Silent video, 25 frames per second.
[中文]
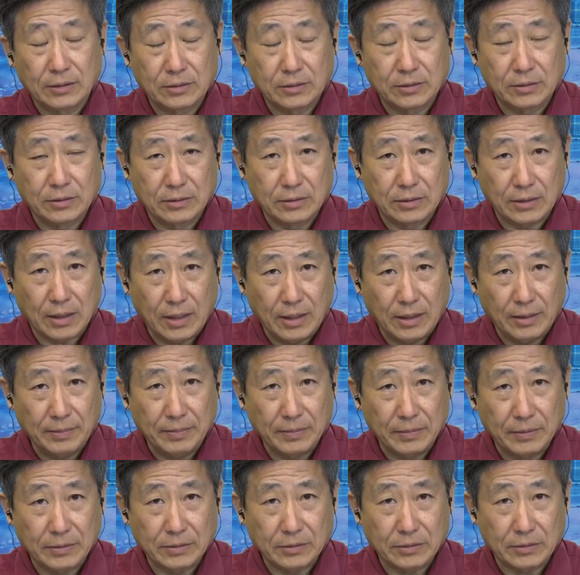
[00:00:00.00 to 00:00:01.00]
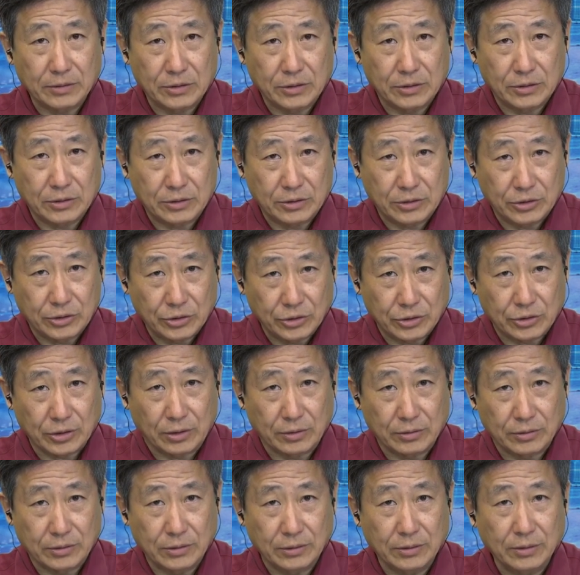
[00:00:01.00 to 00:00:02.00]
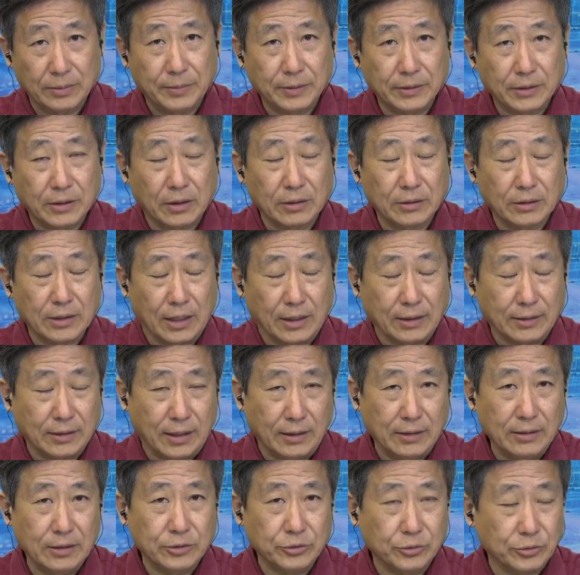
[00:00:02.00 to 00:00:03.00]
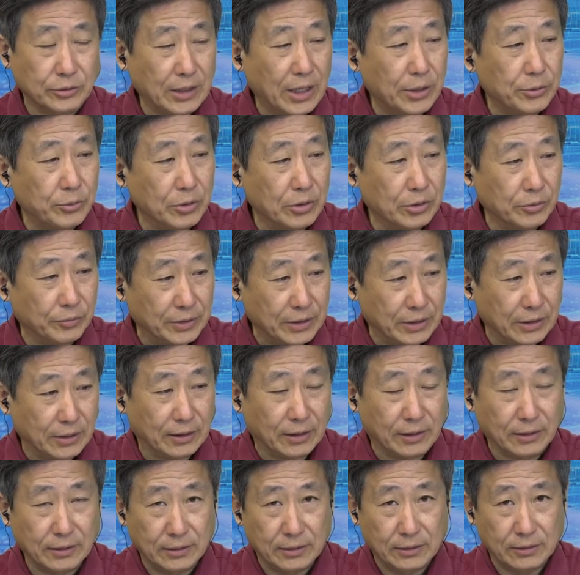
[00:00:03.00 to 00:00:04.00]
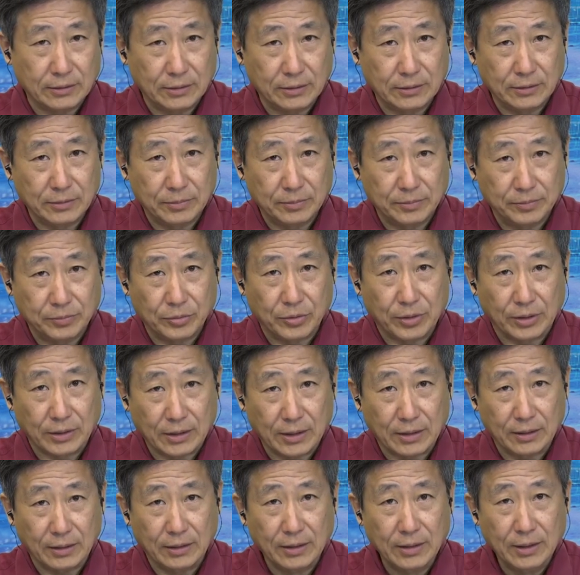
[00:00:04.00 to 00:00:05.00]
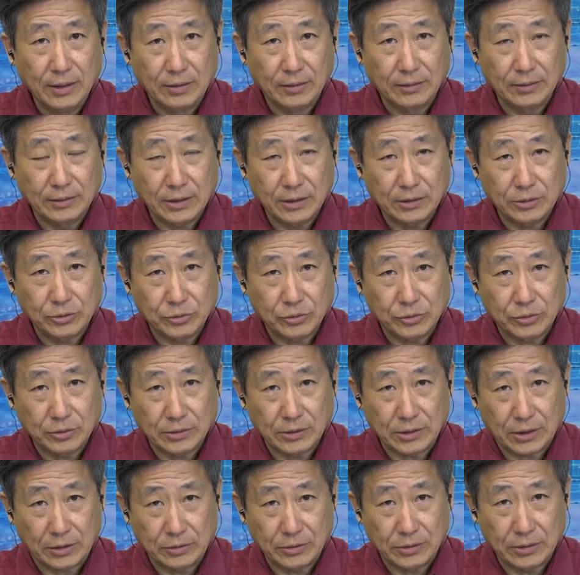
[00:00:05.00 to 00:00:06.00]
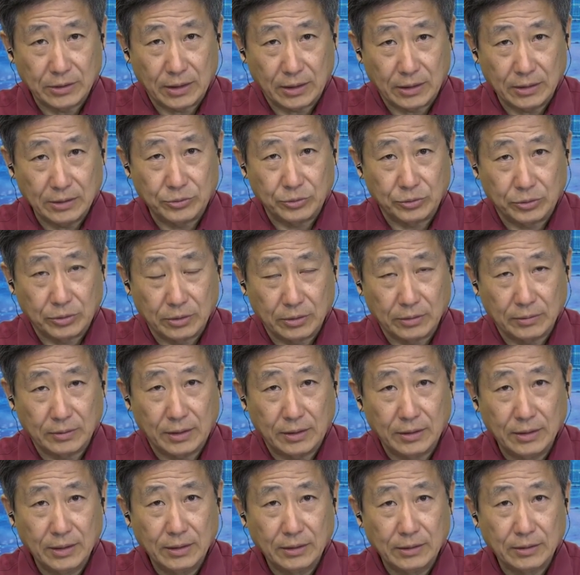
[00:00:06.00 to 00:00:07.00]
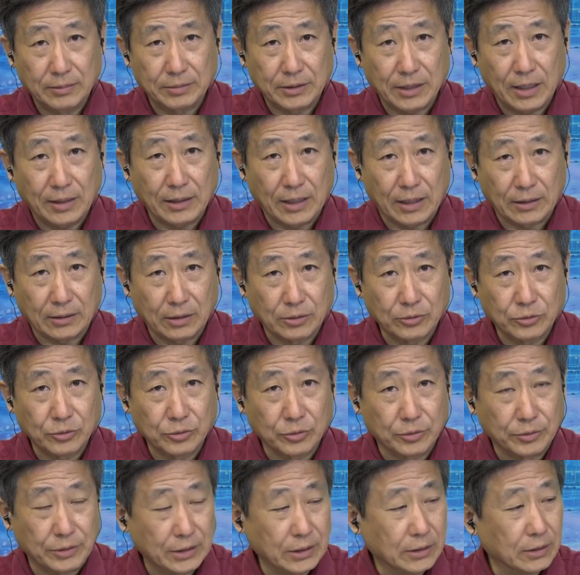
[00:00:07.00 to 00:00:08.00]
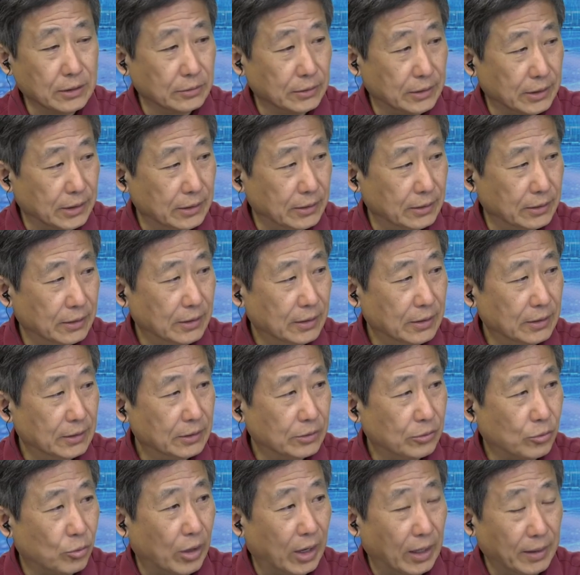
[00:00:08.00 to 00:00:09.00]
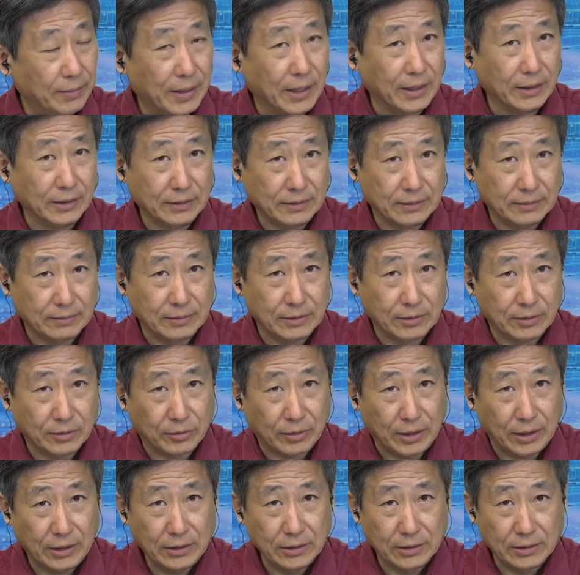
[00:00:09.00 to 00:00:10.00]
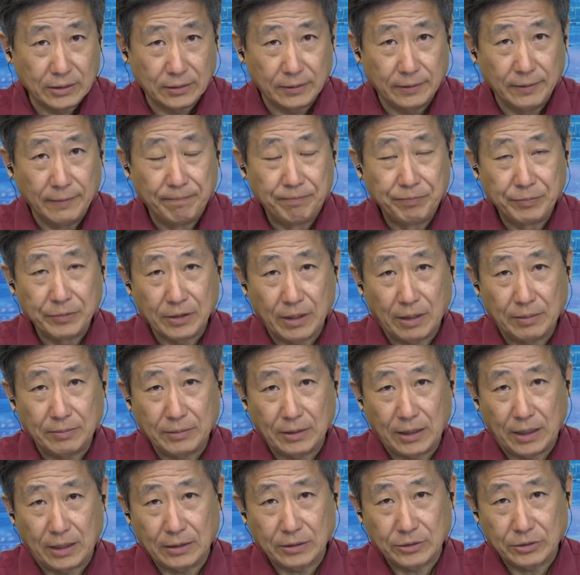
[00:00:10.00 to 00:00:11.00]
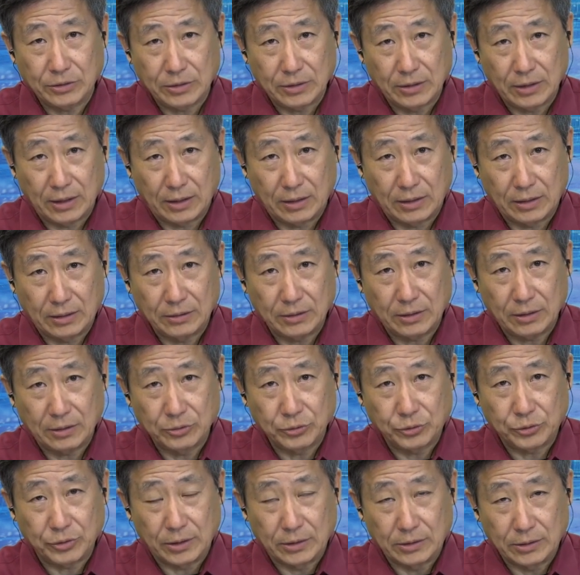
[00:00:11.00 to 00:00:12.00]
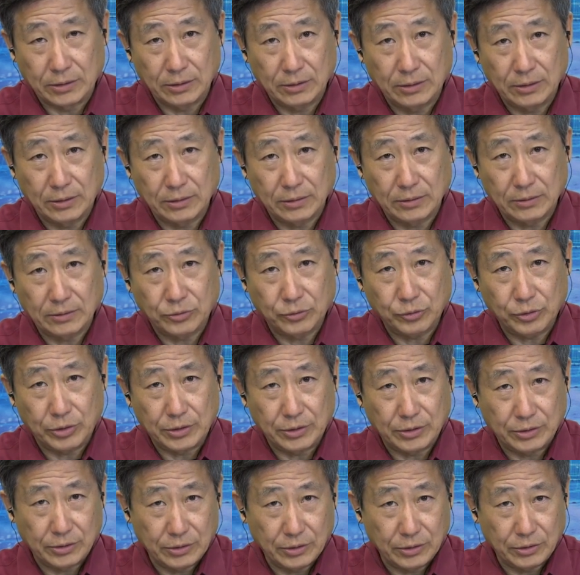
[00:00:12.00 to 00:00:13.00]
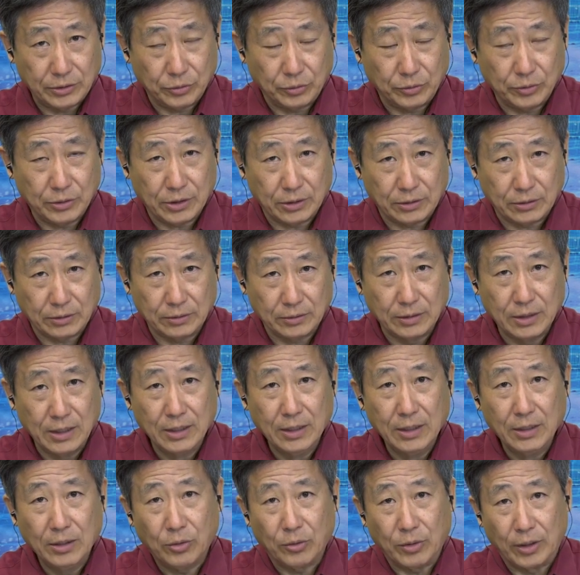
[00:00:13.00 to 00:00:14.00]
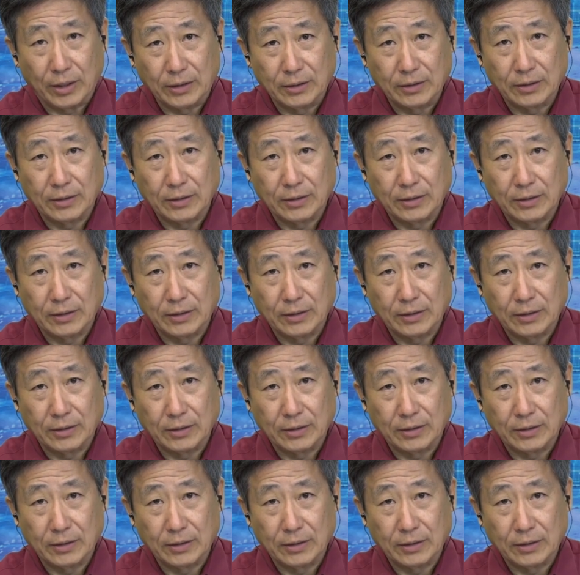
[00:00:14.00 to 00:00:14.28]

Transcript: 他至少是那么到两个男的就有代孕的问题了，那那就不管他了。我现在就说，假如是两个女的的话，那么他俩当中有一个就可以怀嘛，对不对？怀这个他们俩俩人当中选择那个最有可能怀的。